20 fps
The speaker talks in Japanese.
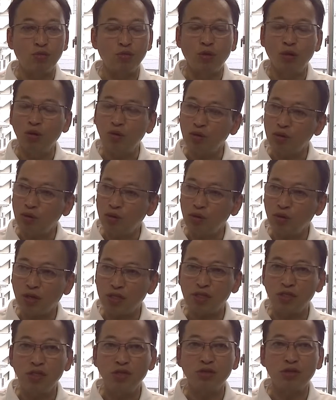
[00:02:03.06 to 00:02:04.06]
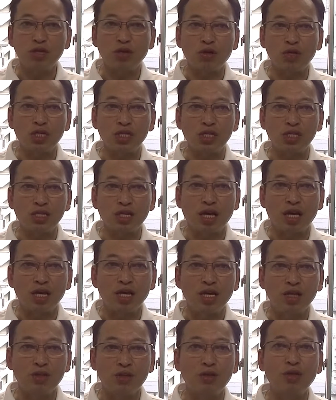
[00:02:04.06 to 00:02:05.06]
文句を言わずに言っちゃおかしいですが
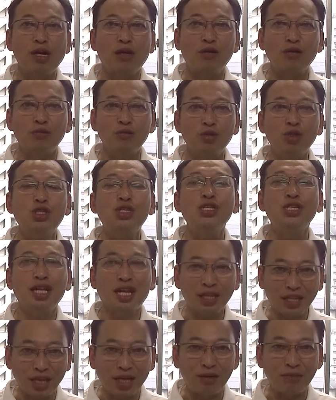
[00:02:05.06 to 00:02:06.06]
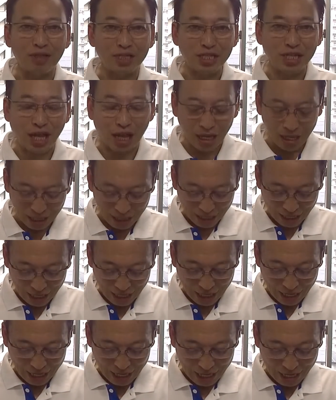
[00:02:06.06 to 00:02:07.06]
とにかく虫になってやりました、
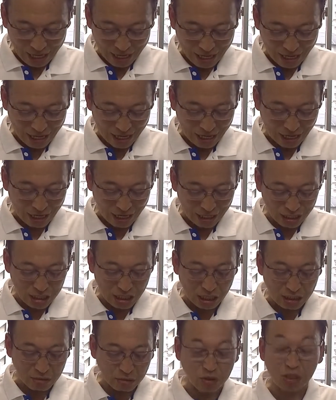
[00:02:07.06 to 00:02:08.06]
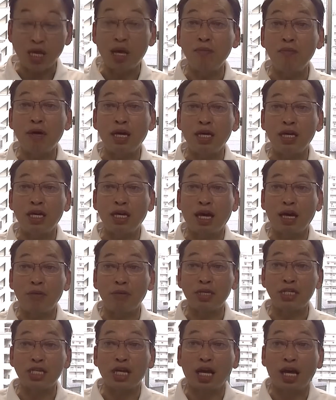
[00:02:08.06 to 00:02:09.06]
えシャツも3枚着替え
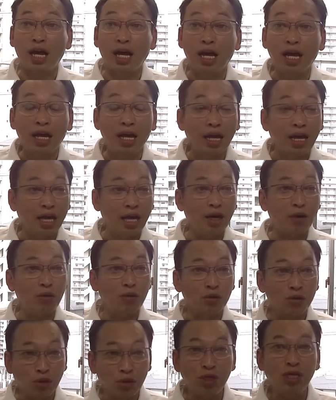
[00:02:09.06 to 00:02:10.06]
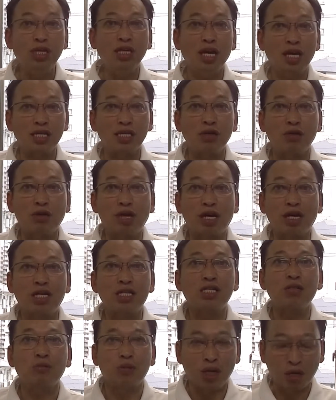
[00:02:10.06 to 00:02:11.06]
ましたが、えー、本当いい汗をかか
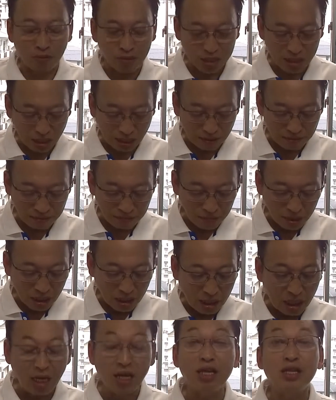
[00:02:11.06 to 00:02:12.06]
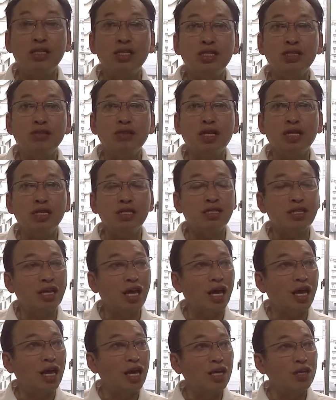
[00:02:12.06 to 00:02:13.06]
してもらいました、え実はです
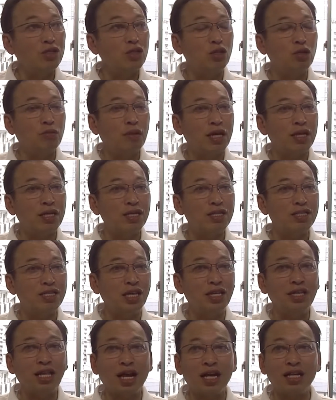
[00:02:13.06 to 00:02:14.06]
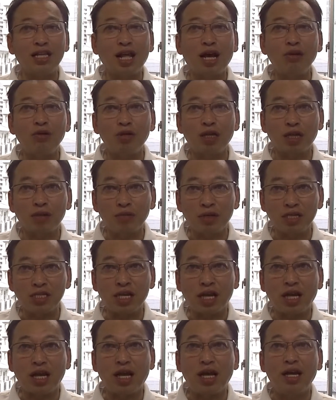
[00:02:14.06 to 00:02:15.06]
ねちょっと前前段が長くなりまし
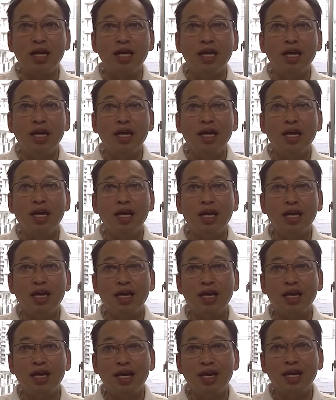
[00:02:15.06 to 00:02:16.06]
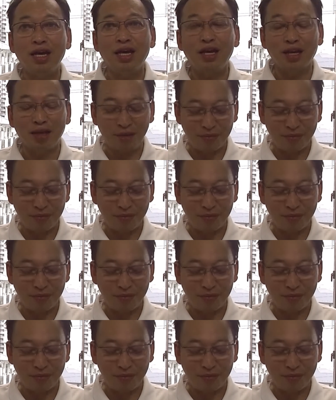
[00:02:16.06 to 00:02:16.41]
たが、え